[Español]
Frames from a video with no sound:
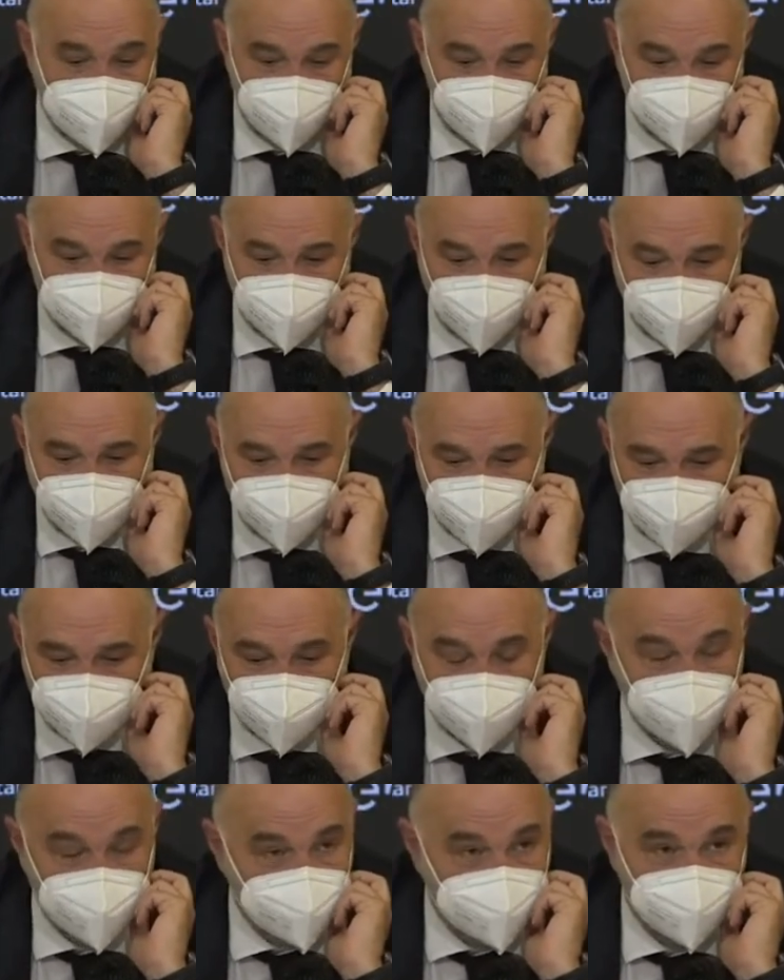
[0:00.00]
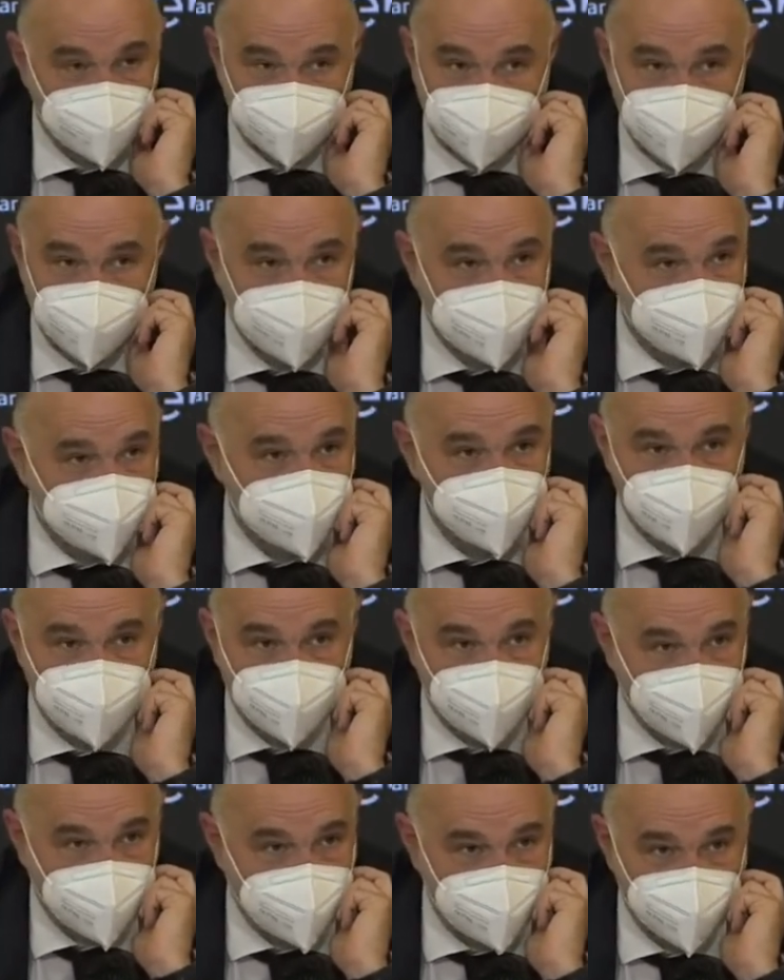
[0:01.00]
Carlos Alocen es un jugador que nos puede dar
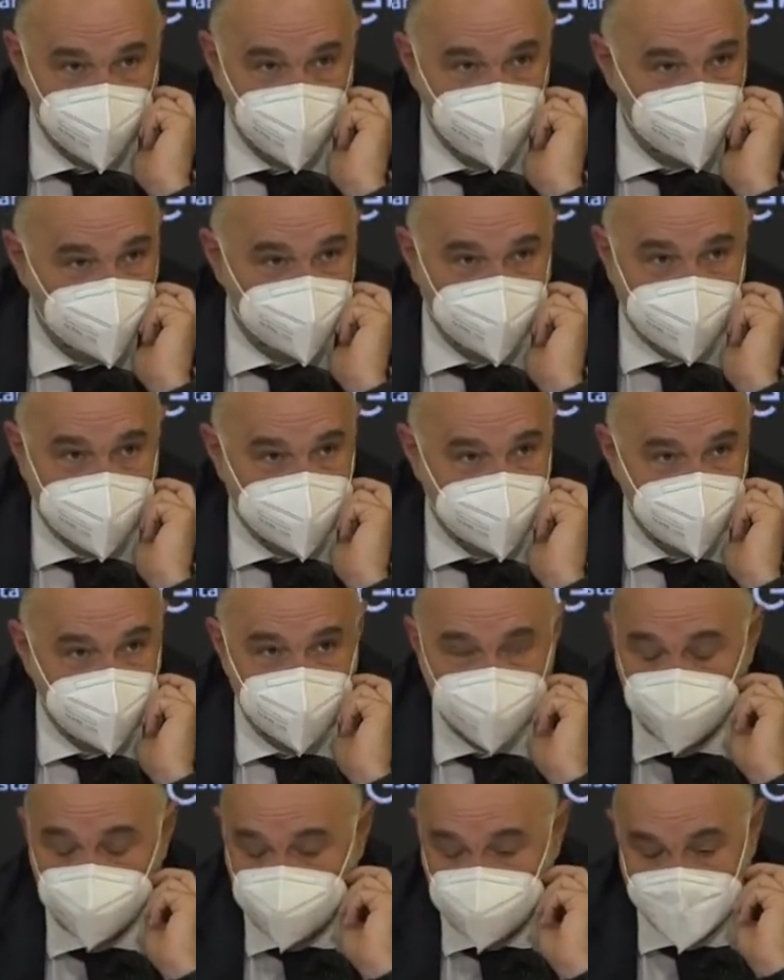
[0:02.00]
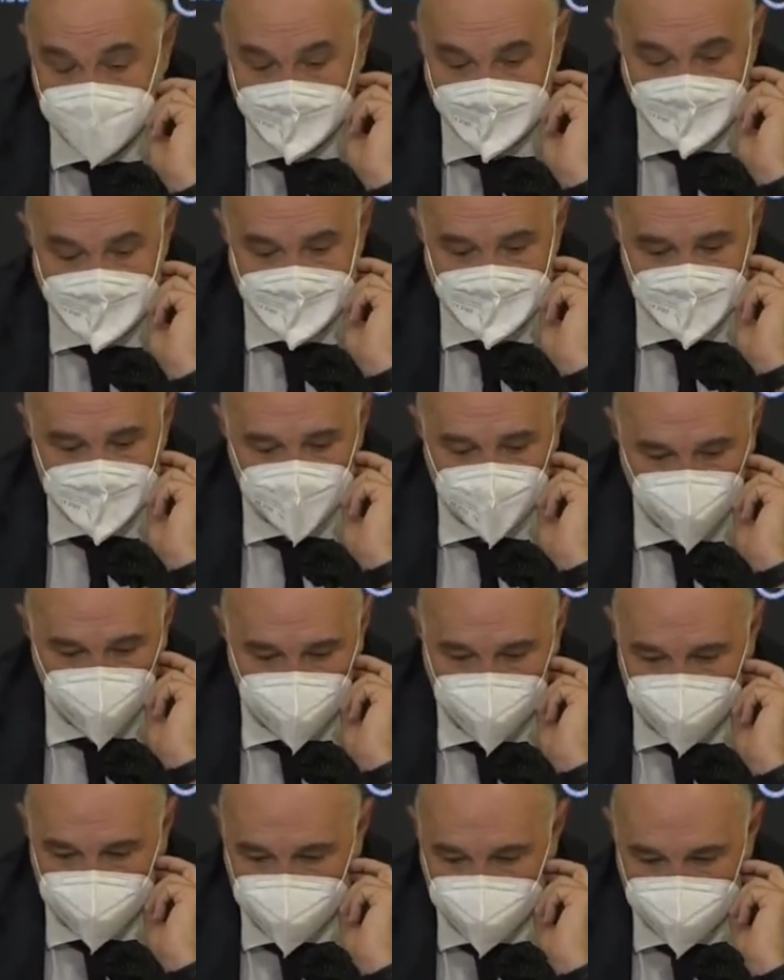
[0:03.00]
mucho ritmo en los partidos,
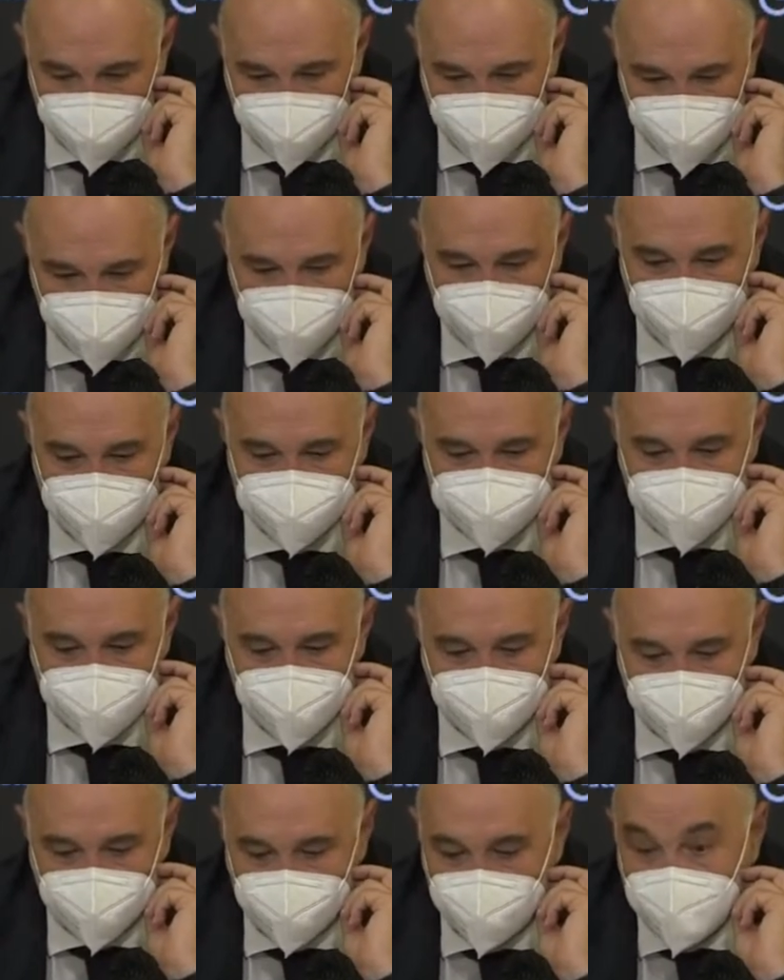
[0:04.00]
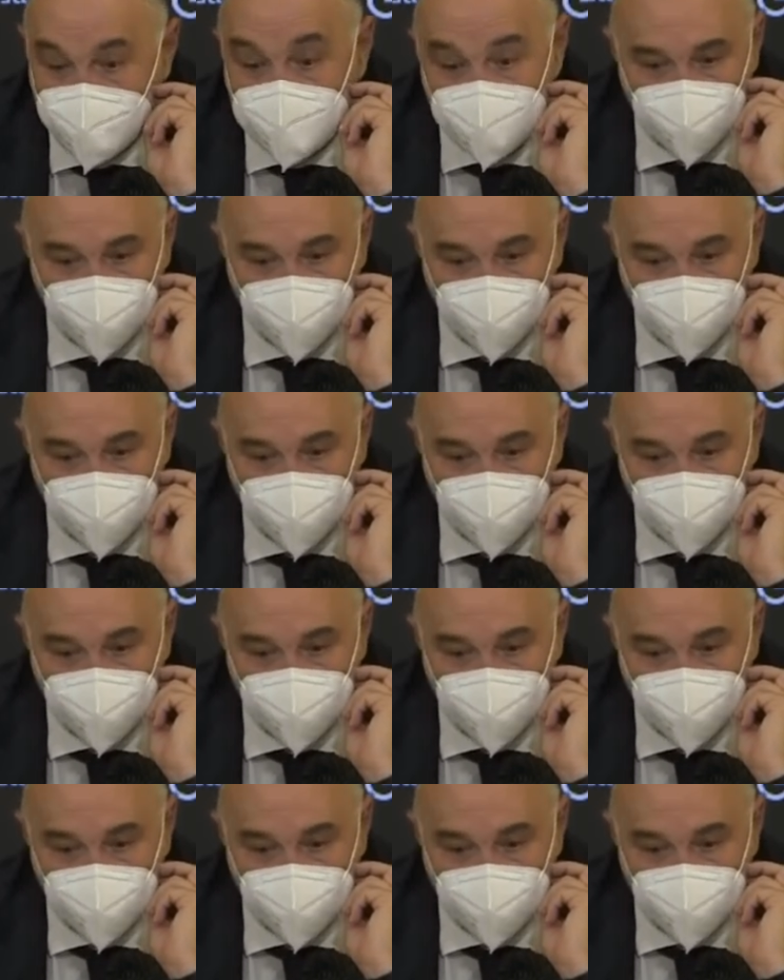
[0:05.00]
porque tiene esa alegría.